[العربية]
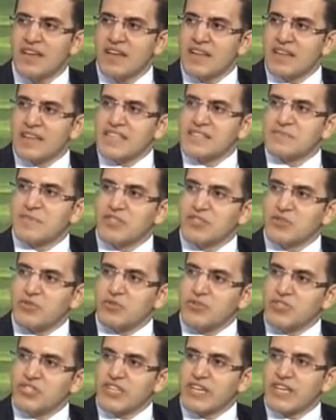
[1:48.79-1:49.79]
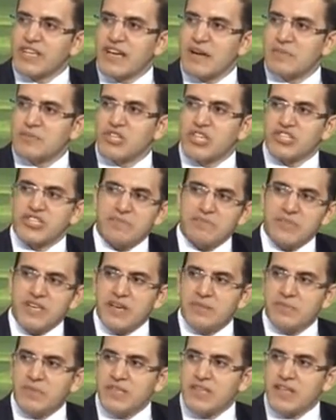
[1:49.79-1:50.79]
لازم يروح يشجع مش عشان
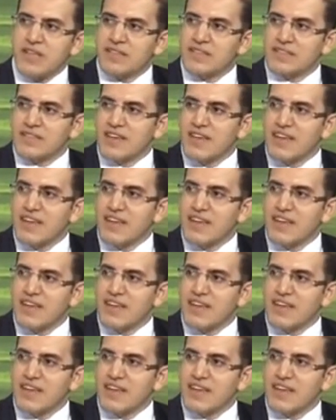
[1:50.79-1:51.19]
بيحب النادي